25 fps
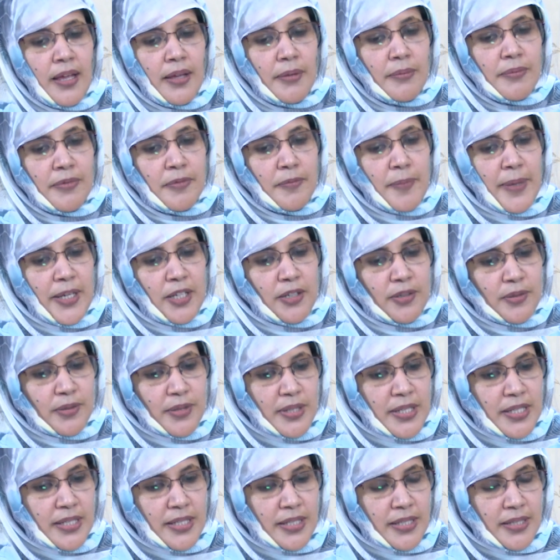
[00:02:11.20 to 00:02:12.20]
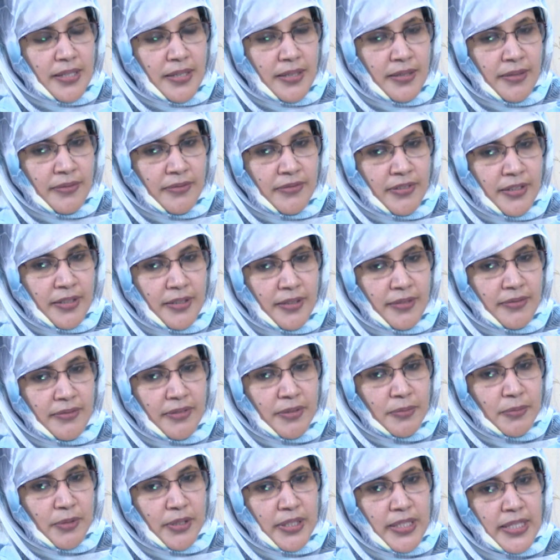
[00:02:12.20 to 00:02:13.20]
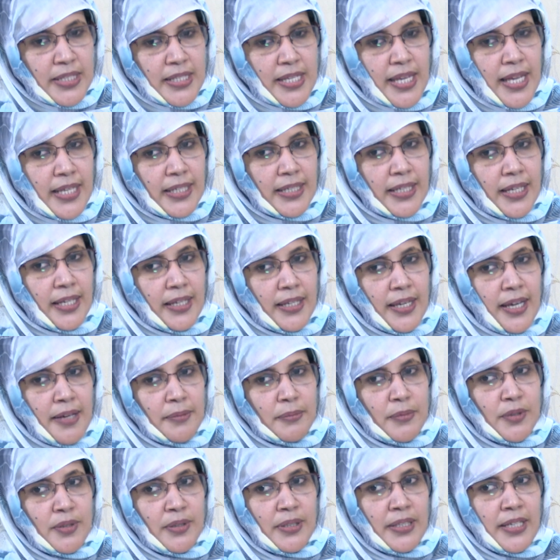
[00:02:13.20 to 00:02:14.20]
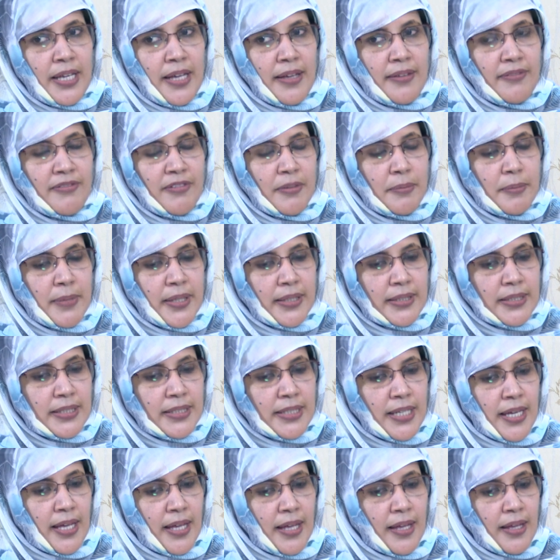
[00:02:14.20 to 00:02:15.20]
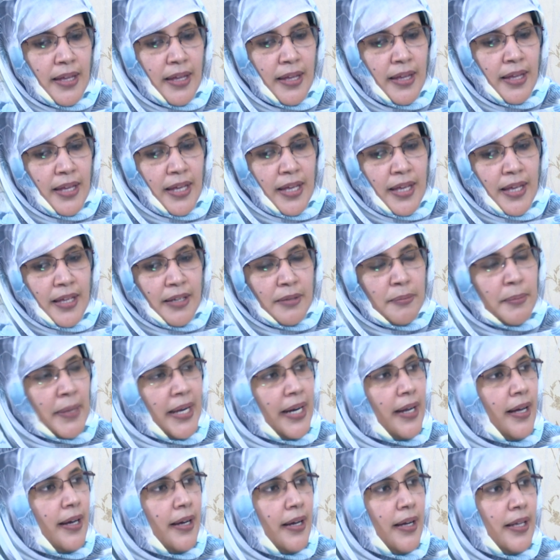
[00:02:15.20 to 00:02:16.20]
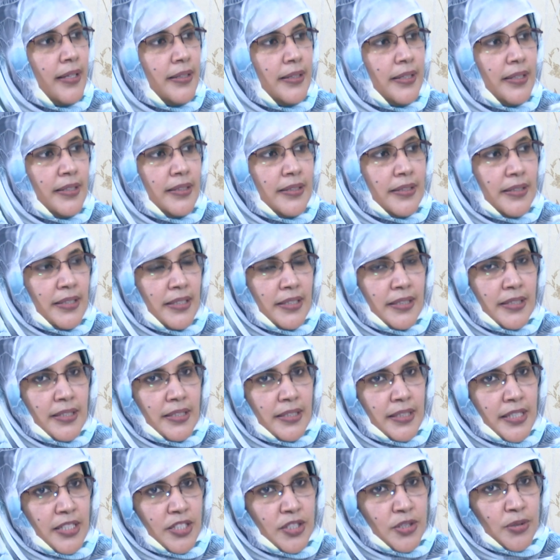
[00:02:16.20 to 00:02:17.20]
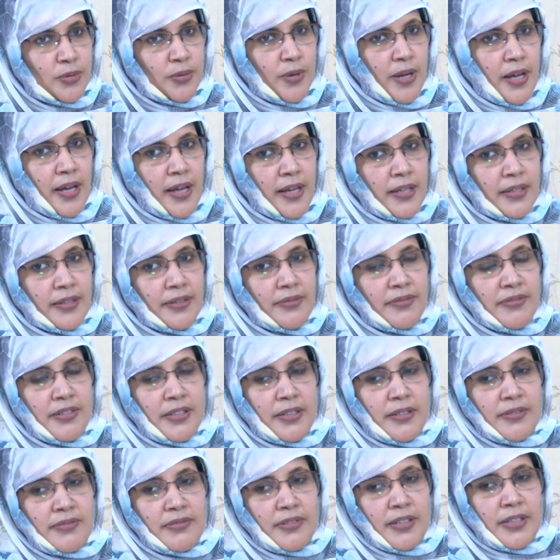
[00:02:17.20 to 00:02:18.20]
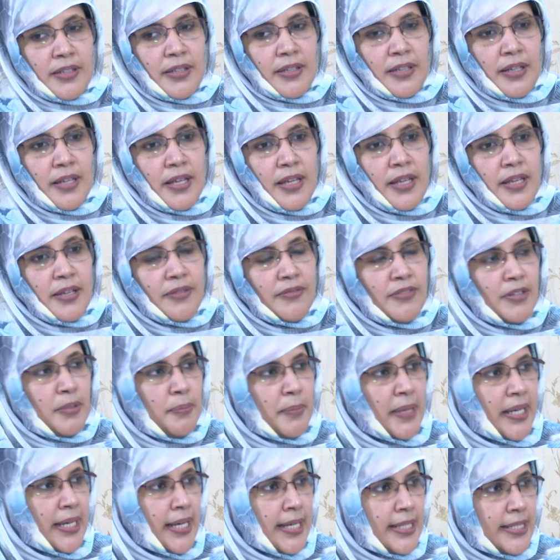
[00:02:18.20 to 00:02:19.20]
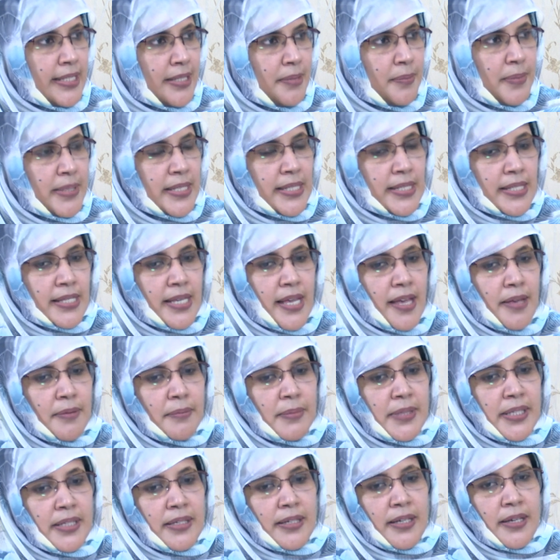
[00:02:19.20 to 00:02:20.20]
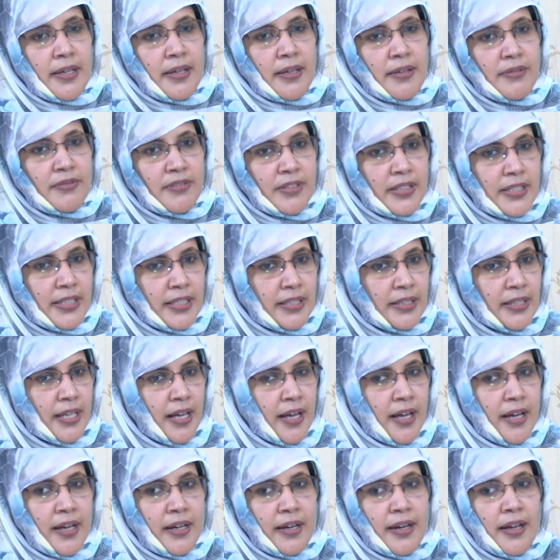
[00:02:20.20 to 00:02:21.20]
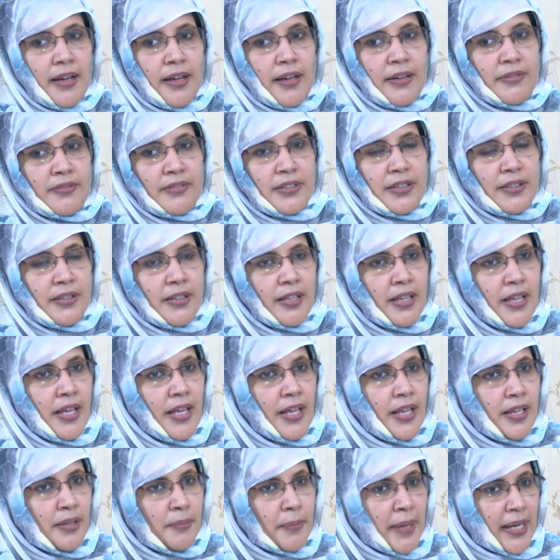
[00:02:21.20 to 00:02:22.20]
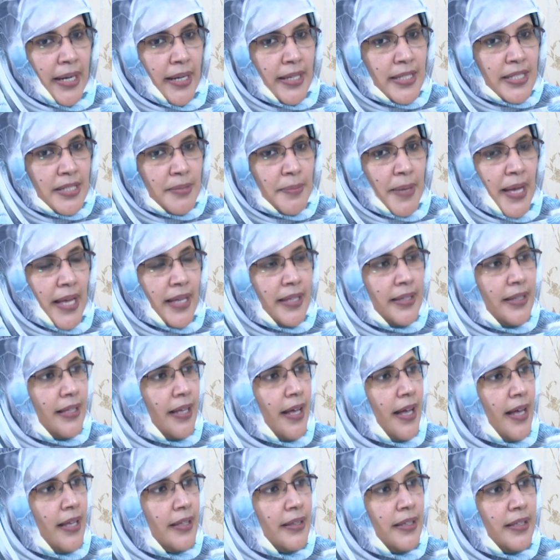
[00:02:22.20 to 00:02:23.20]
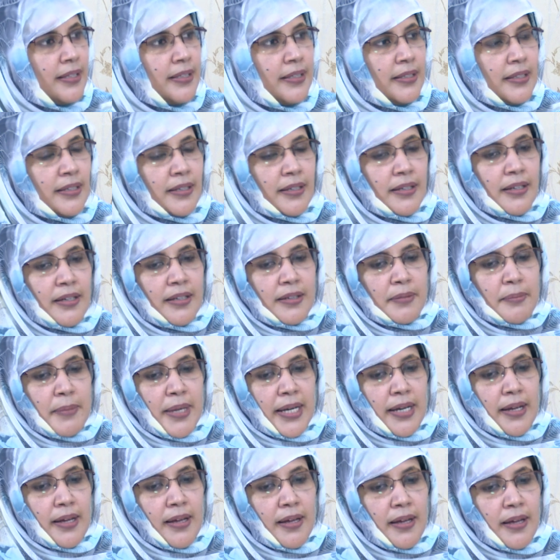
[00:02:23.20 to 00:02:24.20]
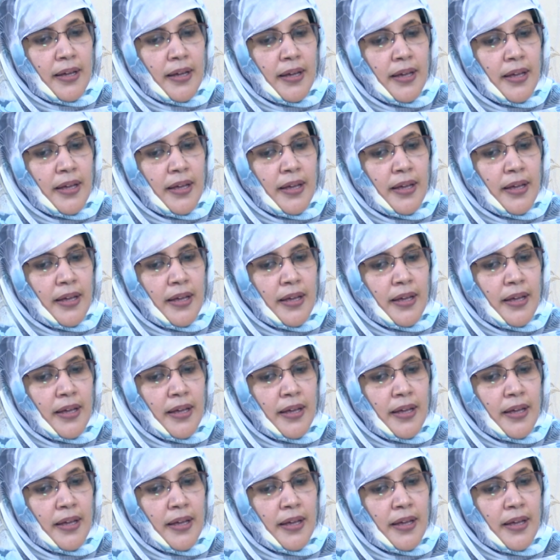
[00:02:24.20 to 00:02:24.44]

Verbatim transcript: بما يخص بموريتانيا الحمد لله ذنت فيها المرأة قطعت عدة أشواط في المناصب السامية في الإدارة في المرأة أصبحت قاضية المرأة